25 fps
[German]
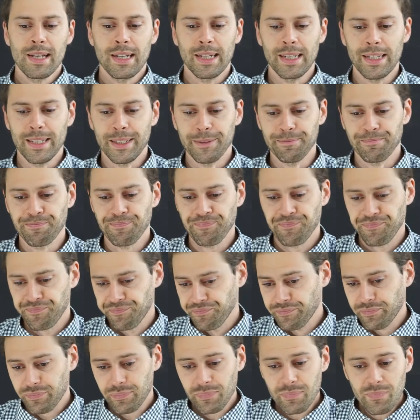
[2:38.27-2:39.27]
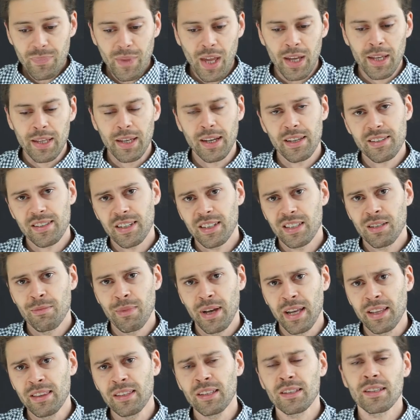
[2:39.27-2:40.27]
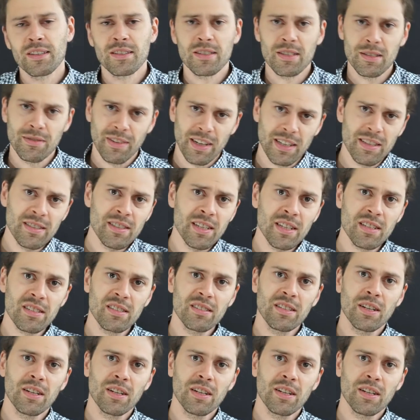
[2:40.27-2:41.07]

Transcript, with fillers: Ähm, ja, seit dem Ende des 20.